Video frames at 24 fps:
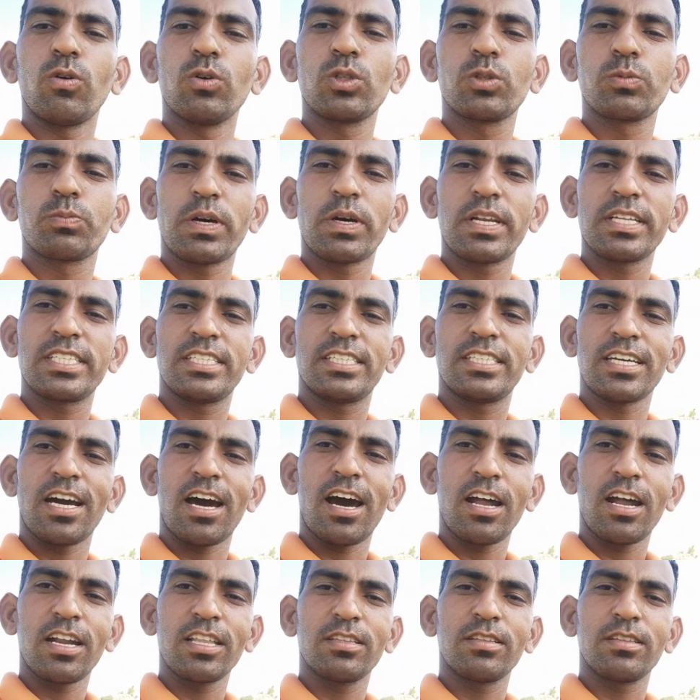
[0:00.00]
उस पर
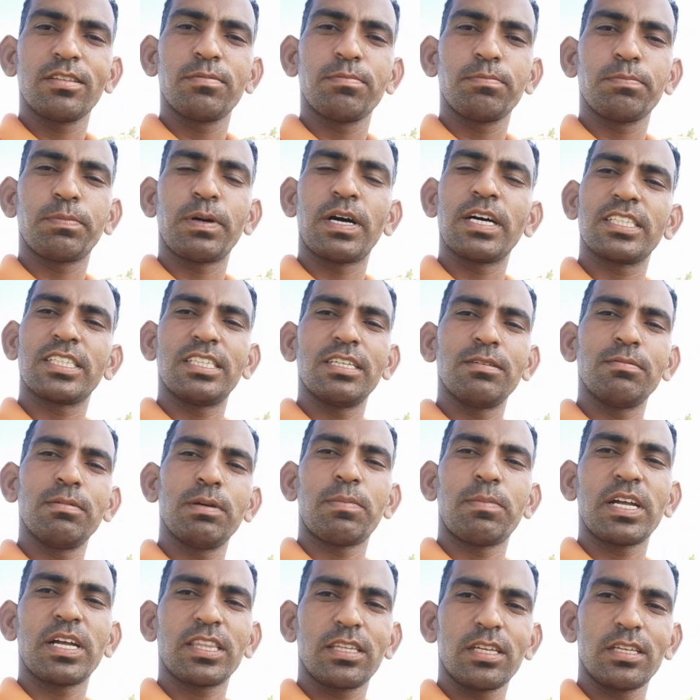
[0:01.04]
चार पाँच दिन में
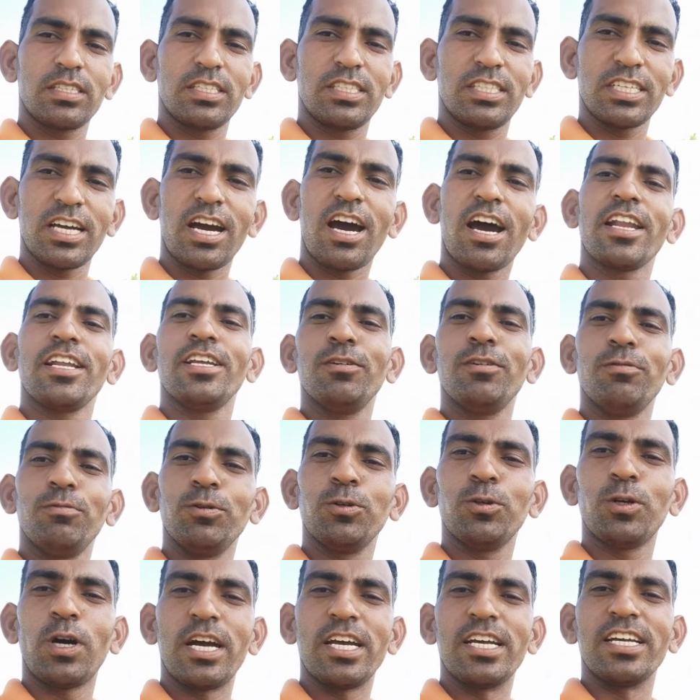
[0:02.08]
मात्र चार ही
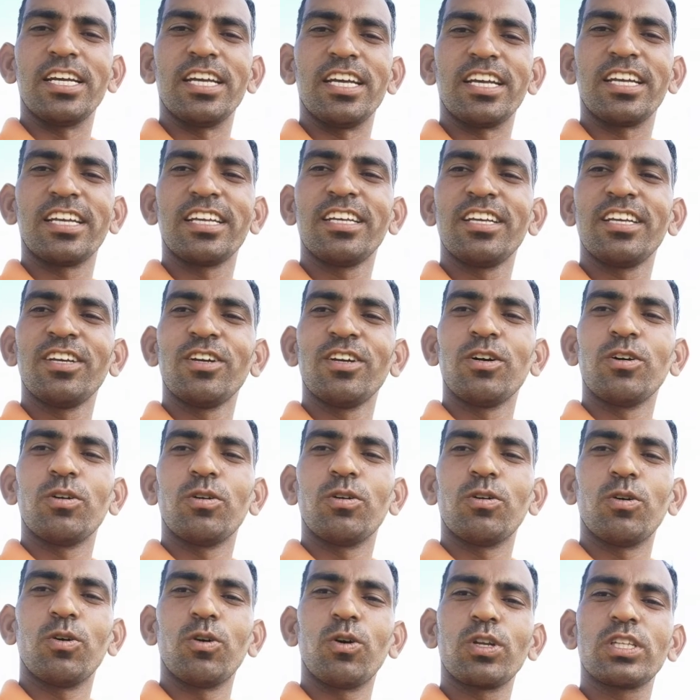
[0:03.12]
व्यू आए
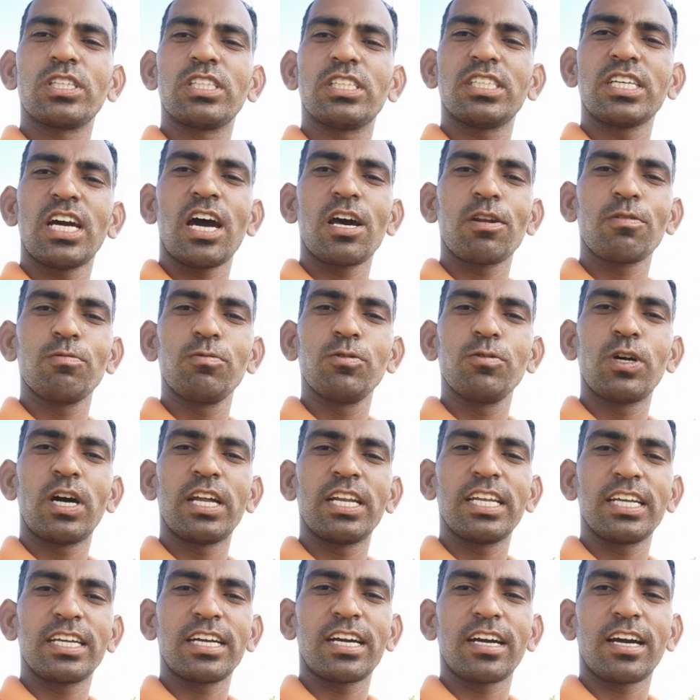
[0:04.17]
हैं और चार व्यू
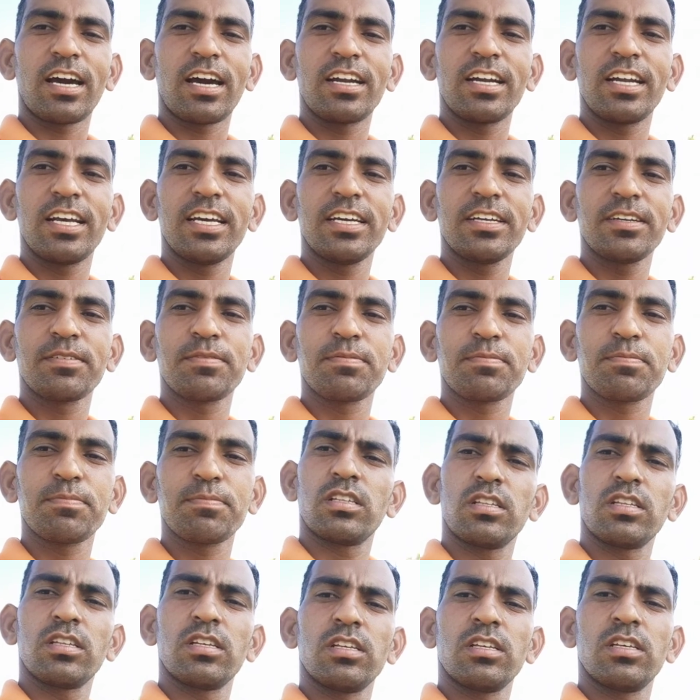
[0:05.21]
आने का कारण है
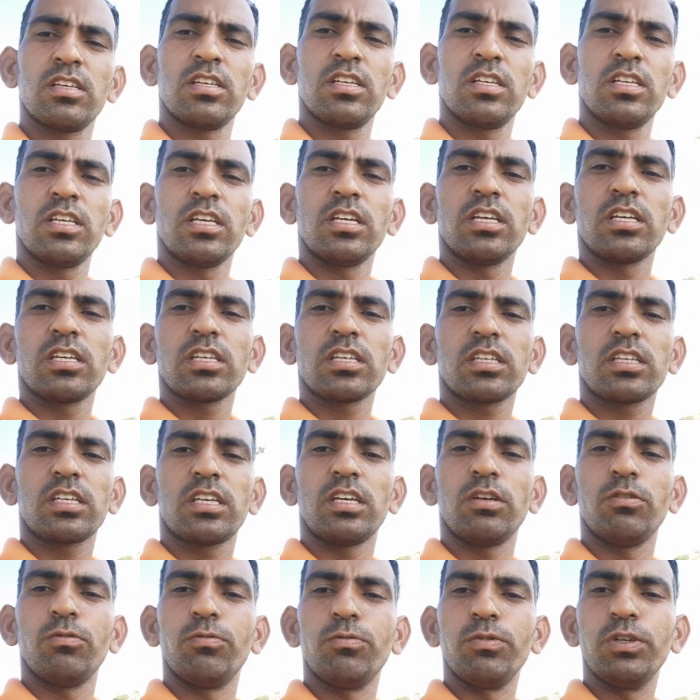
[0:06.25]

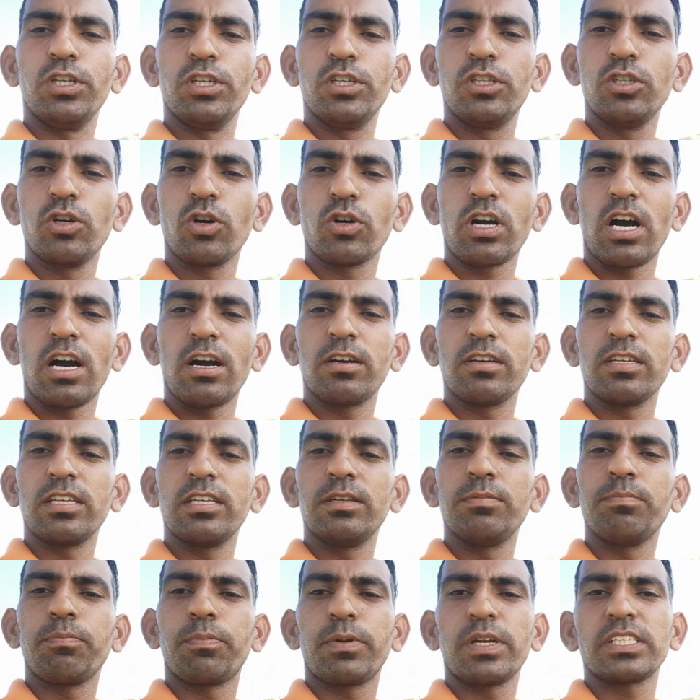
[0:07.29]
कि वीडियो का
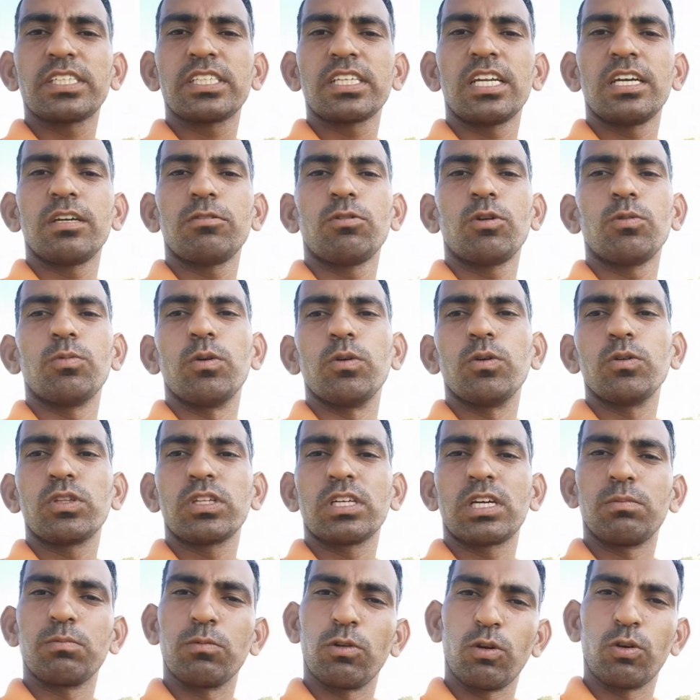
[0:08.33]
इम्प्रेशन है वो बहुत
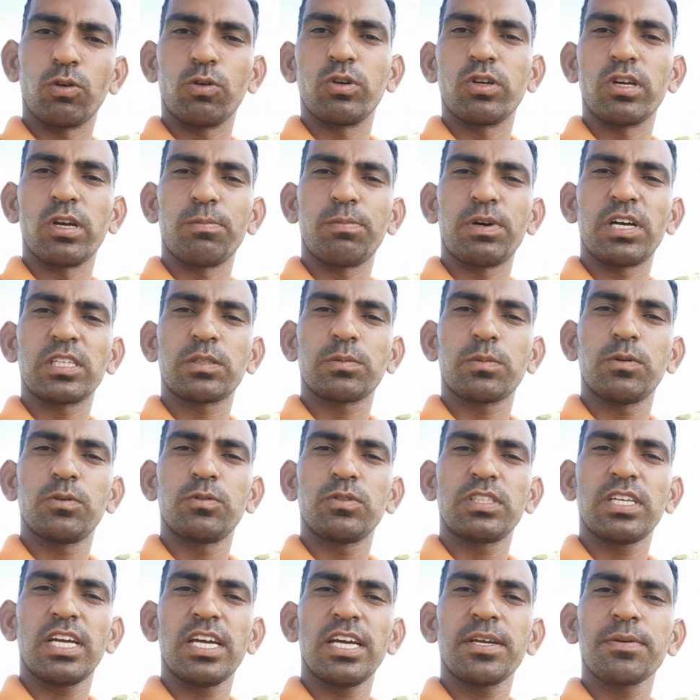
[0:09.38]
कम लोगों के पास
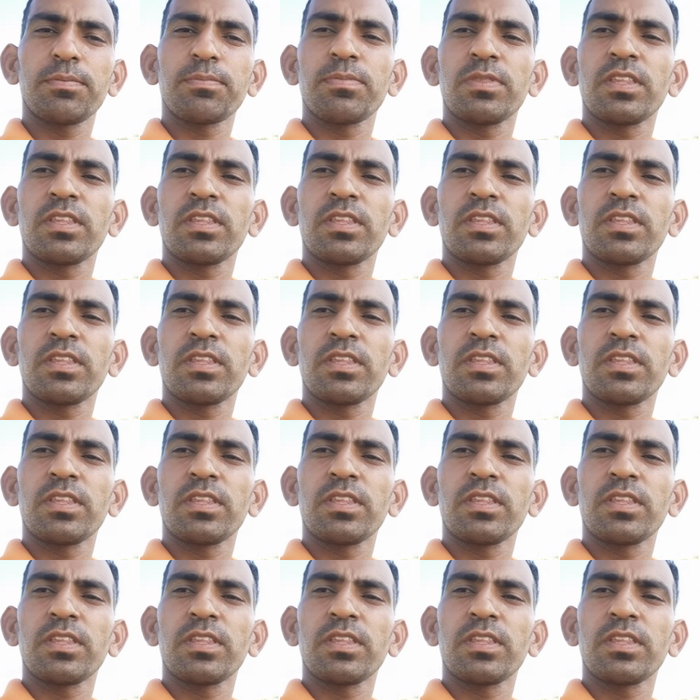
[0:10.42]
पहुंचा है